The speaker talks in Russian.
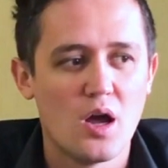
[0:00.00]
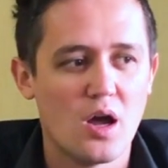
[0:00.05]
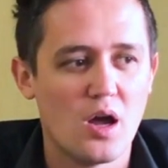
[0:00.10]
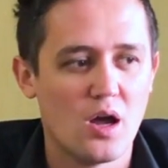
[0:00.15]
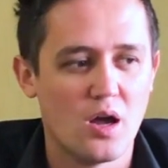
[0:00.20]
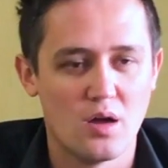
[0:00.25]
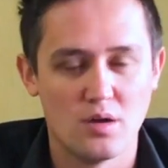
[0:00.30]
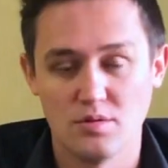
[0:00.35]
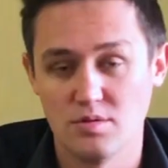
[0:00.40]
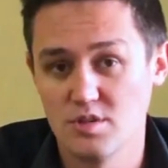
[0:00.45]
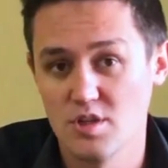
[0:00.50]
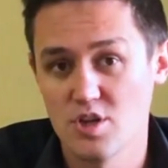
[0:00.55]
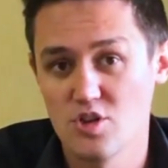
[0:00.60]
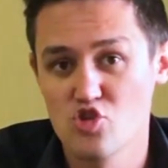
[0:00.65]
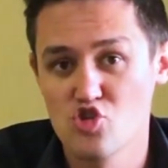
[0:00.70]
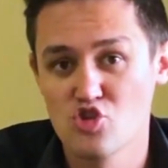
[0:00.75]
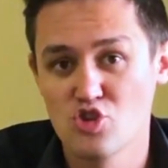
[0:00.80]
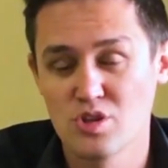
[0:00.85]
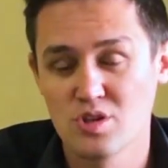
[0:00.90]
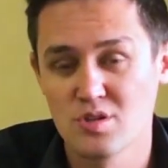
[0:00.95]
э,
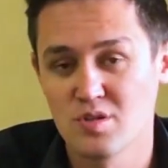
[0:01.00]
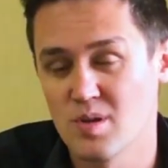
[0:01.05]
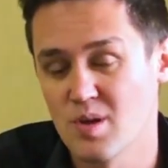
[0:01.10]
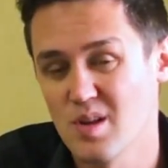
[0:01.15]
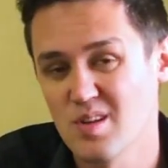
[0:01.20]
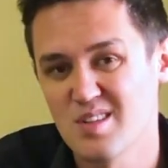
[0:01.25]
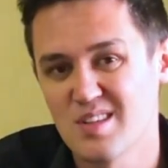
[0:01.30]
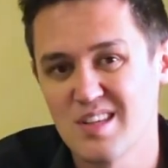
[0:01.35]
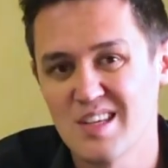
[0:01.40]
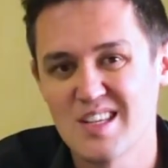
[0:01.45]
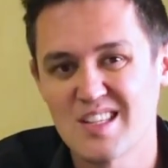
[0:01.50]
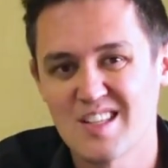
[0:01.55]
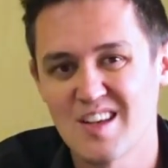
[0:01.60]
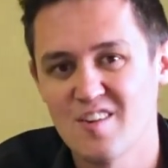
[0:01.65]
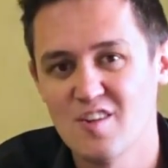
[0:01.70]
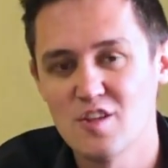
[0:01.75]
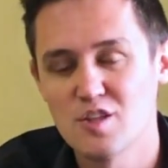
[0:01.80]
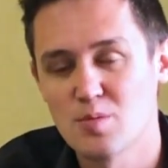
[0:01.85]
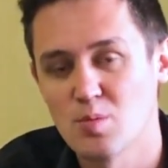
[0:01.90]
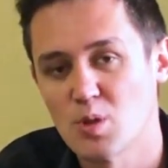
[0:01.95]
денежных средств,
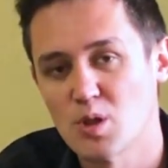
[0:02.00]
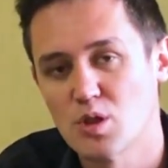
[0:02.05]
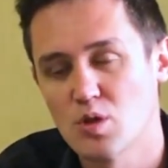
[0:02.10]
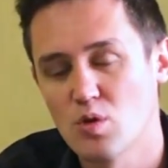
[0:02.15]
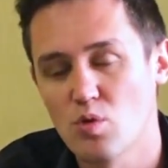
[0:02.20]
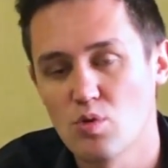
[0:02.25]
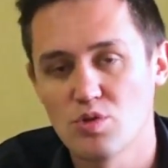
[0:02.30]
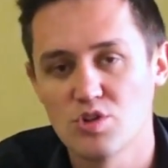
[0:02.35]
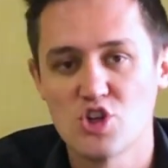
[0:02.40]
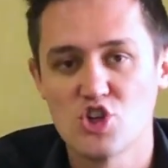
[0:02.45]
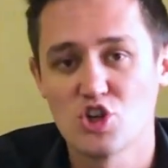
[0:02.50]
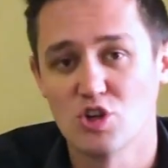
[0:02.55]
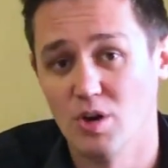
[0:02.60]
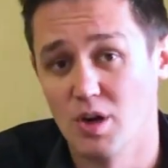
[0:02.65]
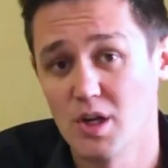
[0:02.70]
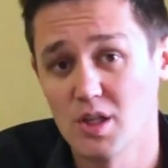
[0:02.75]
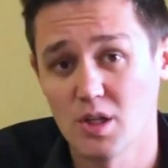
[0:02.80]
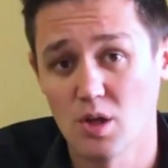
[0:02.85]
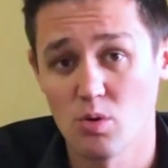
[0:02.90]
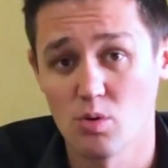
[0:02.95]
независимо от того, где
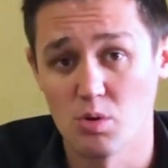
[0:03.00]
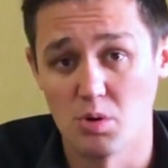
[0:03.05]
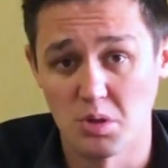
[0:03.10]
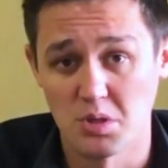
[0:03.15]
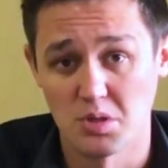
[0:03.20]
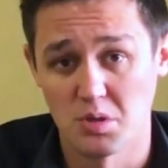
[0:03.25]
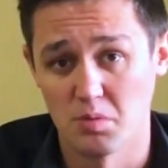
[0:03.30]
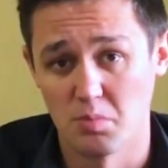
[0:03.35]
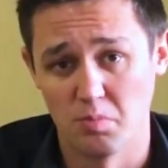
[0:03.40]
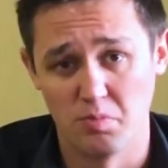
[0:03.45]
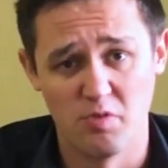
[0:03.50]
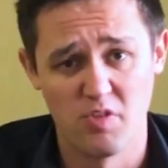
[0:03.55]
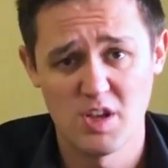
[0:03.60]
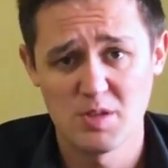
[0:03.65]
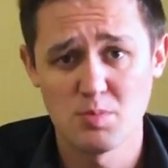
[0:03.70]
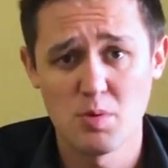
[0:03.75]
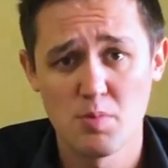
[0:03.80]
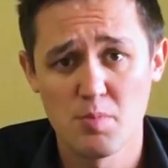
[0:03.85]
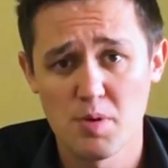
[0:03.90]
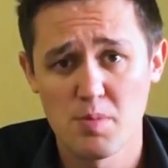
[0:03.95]
человек находится.
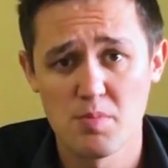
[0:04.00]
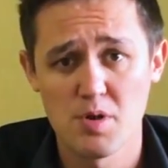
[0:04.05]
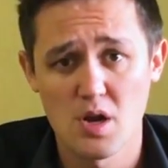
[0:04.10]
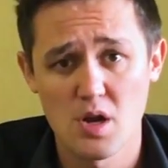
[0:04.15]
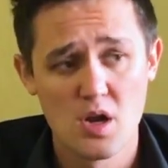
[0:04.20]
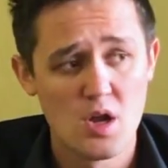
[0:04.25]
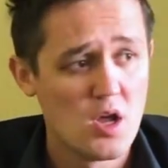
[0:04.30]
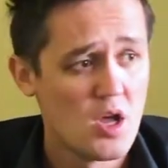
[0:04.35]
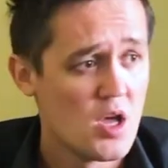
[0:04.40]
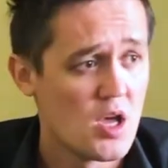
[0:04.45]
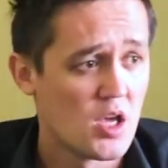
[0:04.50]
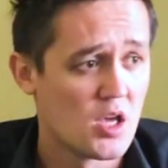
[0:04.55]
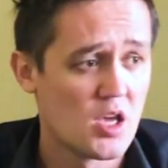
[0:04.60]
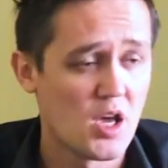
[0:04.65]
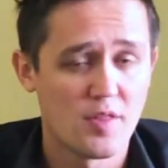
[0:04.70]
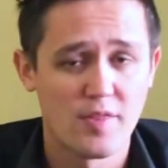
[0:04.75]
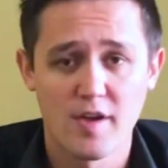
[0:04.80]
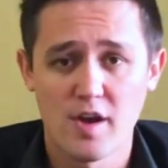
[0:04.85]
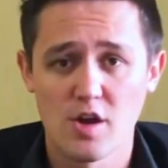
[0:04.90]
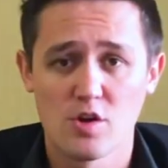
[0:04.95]
Возьмем пример.
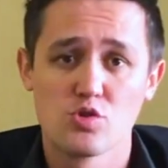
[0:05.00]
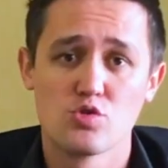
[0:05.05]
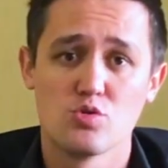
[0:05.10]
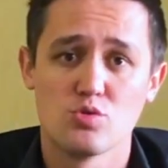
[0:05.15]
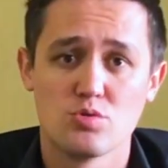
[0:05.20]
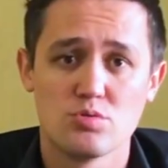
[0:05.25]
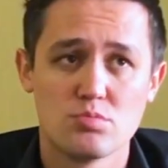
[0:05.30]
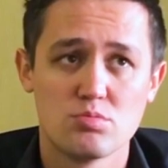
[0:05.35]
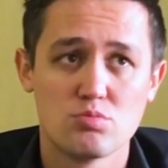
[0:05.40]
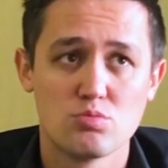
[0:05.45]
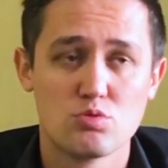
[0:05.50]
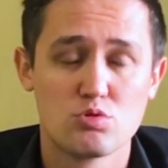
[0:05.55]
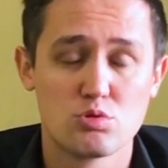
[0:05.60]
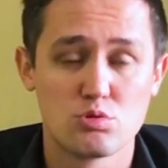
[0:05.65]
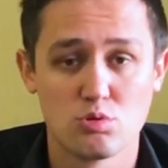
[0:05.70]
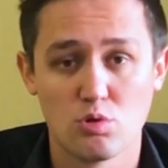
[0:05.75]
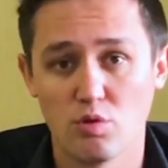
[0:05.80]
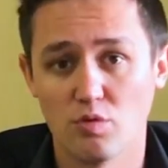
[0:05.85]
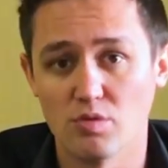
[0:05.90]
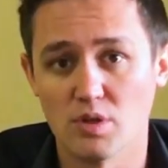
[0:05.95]
Я нахожусь
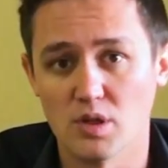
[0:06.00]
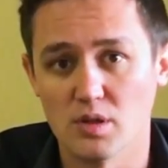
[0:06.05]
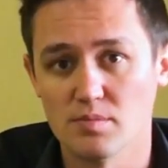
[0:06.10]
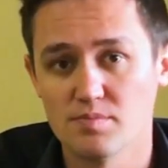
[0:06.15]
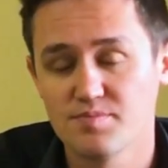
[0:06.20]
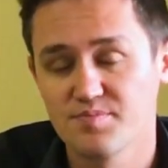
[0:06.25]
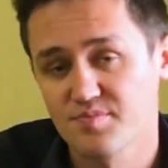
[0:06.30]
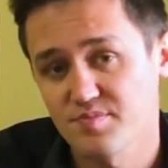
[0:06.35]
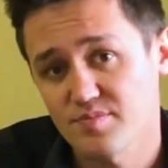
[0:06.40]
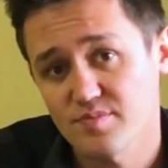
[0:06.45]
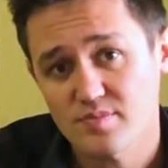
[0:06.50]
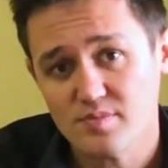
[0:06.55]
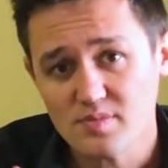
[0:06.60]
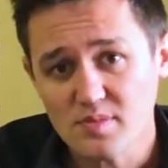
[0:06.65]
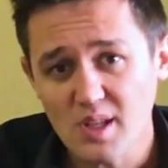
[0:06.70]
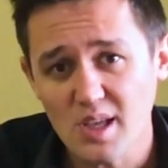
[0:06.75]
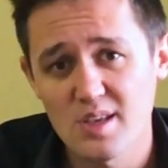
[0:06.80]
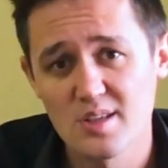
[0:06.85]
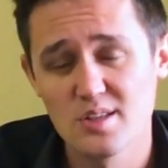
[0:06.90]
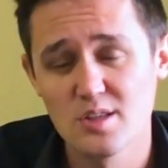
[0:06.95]
условно
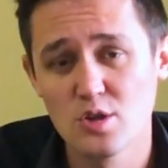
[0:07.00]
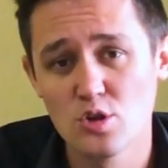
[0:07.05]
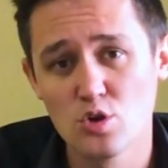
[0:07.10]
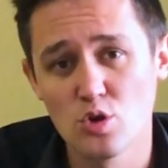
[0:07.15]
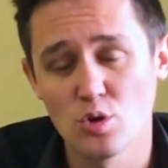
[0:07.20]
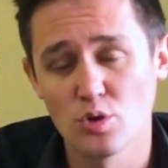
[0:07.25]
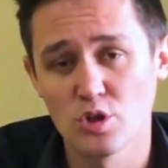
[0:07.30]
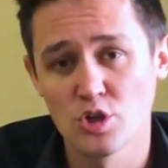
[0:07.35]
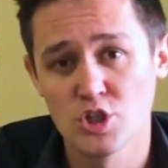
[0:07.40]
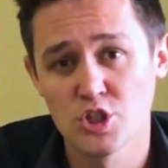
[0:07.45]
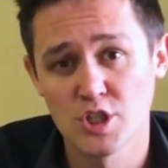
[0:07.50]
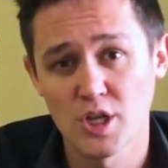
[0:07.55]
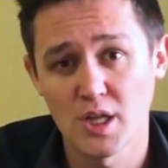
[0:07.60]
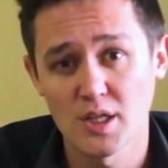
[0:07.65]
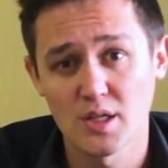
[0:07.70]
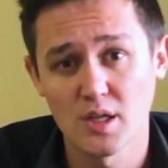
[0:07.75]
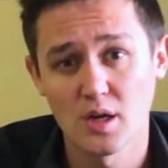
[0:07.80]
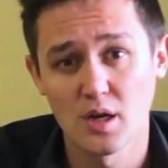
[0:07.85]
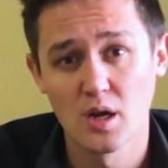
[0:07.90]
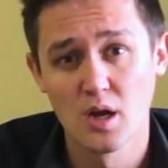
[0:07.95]
Соединенных
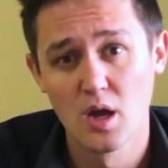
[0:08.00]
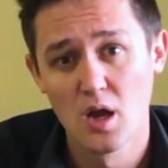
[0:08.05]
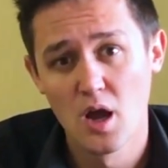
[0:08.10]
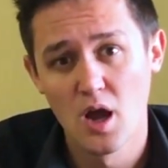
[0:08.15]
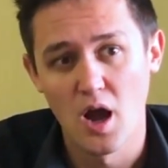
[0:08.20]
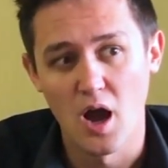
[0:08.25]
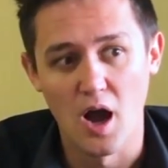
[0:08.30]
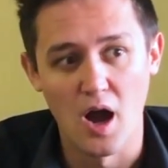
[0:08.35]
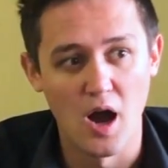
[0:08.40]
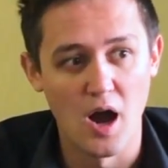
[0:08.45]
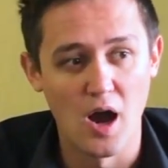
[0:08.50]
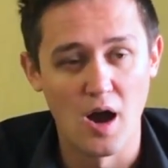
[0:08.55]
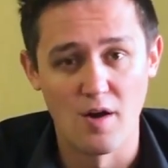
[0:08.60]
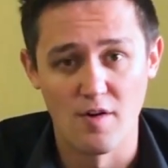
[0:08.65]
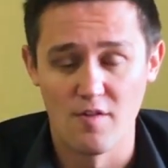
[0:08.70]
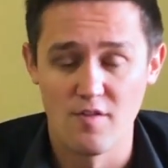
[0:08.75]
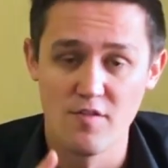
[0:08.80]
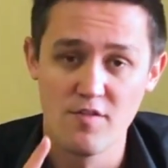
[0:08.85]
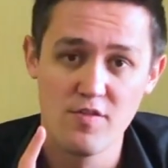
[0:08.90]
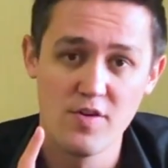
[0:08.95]
Штатах,
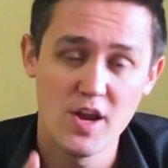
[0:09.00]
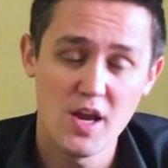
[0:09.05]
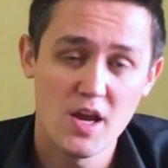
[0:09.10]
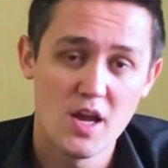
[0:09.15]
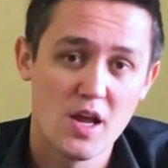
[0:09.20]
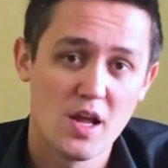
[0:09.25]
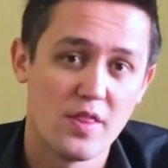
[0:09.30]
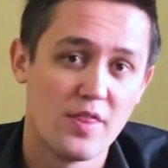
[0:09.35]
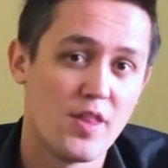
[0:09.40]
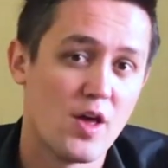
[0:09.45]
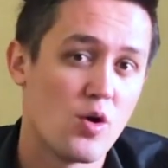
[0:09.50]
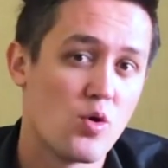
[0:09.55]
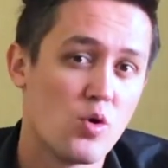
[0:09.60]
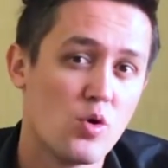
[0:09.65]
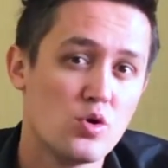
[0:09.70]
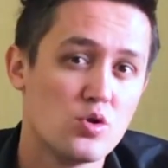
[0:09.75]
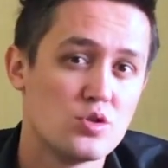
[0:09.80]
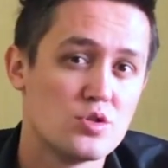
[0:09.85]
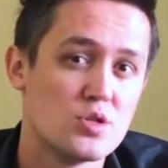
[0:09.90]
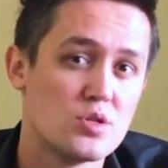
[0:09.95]
а вы
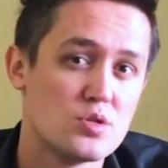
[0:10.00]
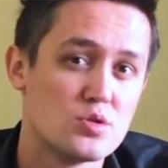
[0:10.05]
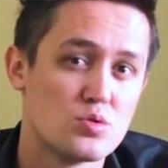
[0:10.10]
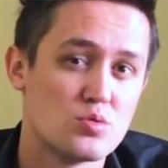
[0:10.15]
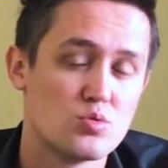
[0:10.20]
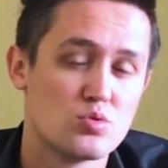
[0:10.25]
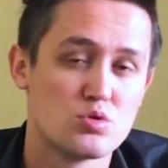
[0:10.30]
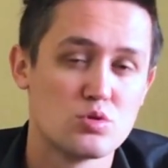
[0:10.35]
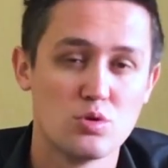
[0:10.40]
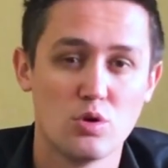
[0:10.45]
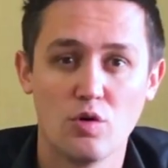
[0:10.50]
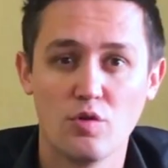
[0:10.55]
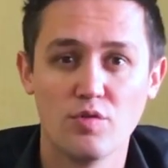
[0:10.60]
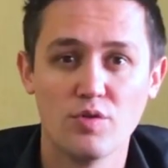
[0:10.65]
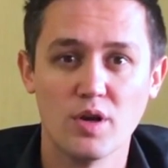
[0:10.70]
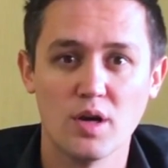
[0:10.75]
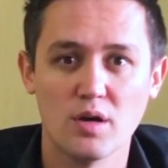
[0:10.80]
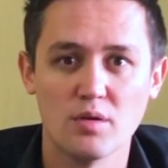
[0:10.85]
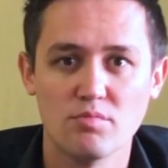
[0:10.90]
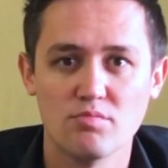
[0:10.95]
находитесь
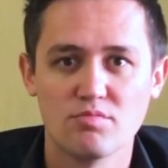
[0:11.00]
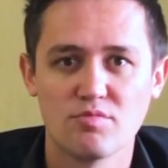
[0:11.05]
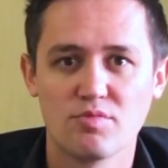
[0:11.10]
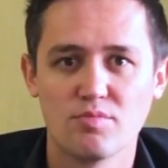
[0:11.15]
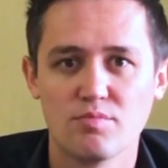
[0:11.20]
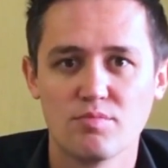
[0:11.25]
условно,